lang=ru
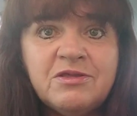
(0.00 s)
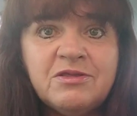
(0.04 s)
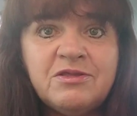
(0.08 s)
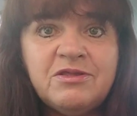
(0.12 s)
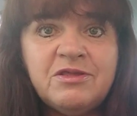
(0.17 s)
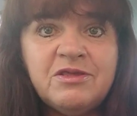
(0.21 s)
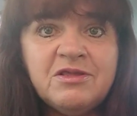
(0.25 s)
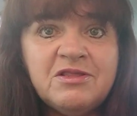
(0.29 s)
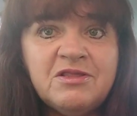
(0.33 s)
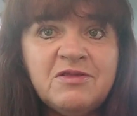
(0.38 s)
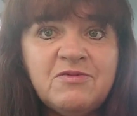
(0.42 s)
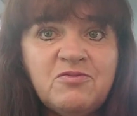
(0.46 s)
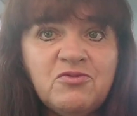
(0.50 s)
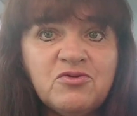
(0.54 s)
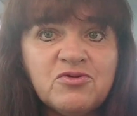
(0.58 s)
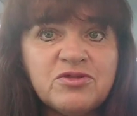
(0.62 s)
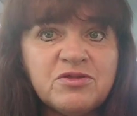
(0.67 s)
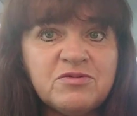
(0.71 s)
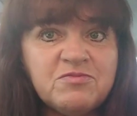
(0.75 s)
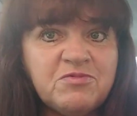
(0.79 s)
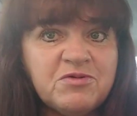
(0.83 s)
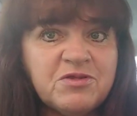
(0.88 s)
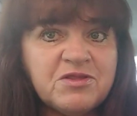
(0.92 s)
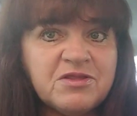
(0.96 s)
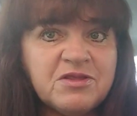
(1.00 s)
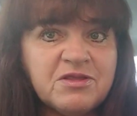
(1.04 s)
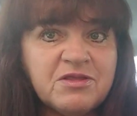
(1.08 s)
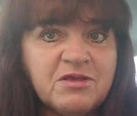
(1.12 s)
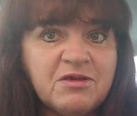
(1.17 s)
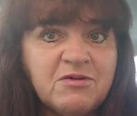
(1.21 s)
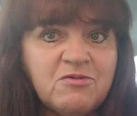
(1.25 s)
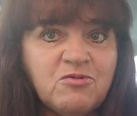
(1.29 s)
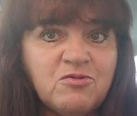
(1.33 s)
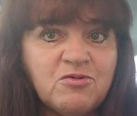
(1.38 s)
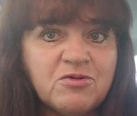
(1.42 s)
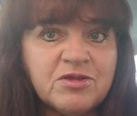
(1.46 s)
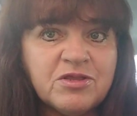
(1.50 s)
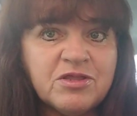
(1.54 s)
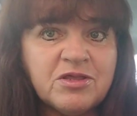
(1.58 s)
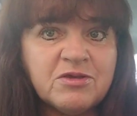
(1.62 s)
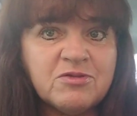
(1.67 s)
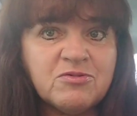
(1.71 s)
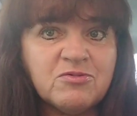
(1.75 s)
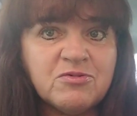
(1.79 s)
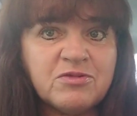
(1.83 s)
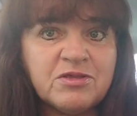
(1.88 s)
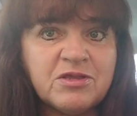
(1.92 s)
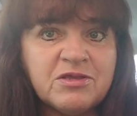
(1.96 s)
Если, может быть, с этого города
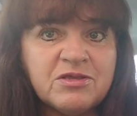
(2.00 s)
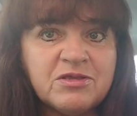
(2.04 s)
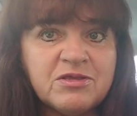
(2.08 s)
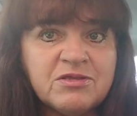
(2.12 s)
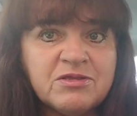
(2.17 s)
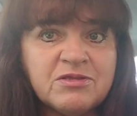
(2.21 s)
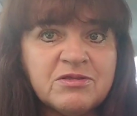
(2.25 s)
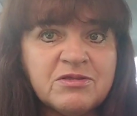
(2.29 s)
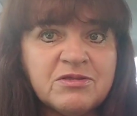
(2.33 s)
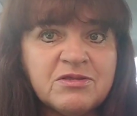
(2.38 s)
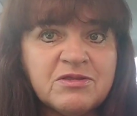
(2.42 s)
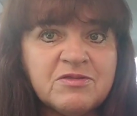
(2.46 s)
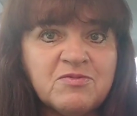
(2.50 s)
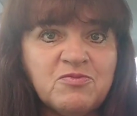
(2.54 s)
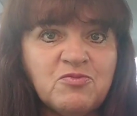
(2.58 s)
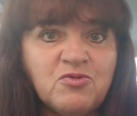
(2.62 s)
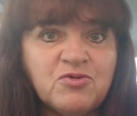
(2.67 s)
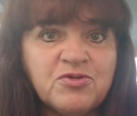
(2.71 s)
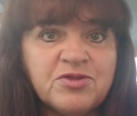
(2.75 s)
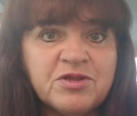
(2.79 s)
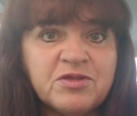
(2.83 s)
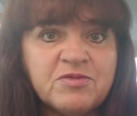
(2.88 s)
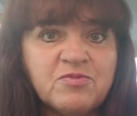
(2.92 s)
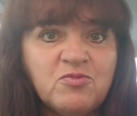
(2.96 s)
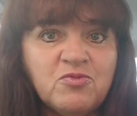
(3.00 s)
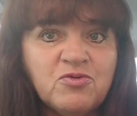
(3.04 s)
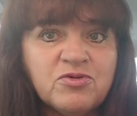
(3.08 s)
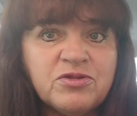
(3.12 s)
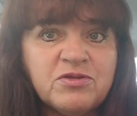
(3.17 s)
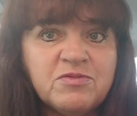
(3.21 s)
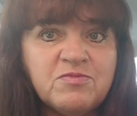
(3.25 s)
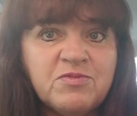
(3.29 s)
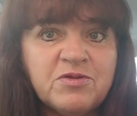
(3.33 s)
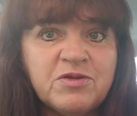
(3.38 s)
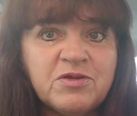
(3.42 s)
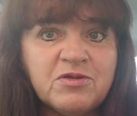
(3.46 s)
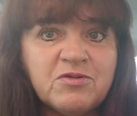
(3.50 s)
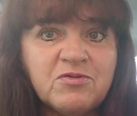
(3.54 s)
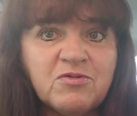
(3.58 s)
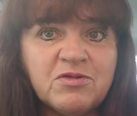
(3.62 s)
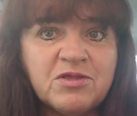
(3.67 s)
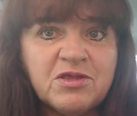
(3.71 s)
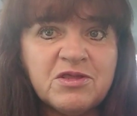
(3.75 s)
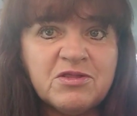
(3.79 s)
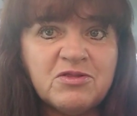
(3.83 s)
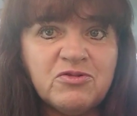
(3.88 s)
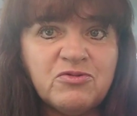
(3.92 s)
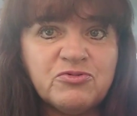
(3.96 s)
кто-то э, смотрит, может быть,
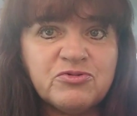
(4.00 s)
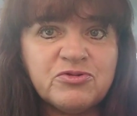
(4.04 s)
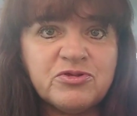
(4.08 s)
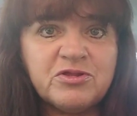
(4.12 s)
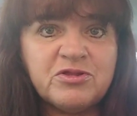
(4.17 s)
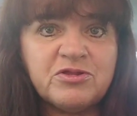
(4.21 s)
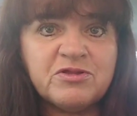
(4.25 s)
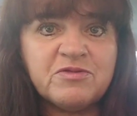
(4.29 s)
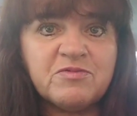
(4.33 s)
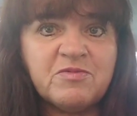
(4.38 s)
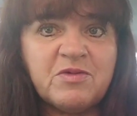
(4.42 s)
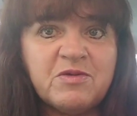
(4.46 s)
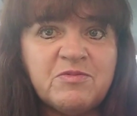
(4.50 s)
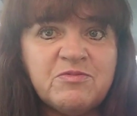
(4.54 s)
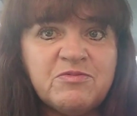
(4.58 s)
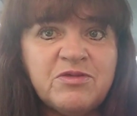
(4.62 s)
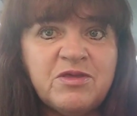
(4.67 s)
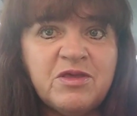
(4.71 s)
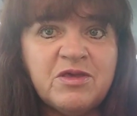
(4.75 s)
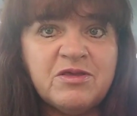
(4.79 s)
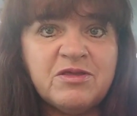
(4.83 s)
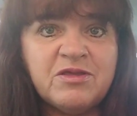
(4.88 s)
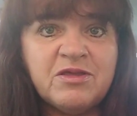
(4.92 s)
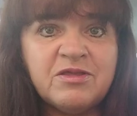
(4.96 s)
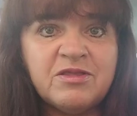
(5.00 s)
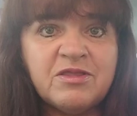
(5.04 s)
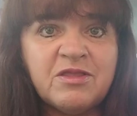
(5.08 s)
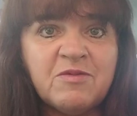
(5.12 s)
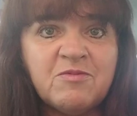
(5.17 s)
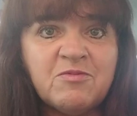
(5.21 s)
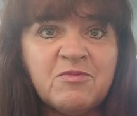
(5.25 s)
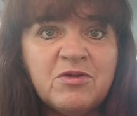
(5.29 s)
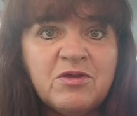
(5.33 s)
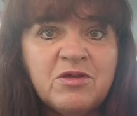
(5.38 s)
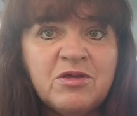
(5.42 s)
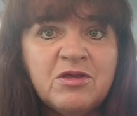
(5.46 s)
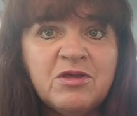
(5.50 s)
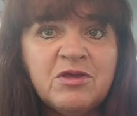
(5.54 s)
кто-то служил с моим дядей там,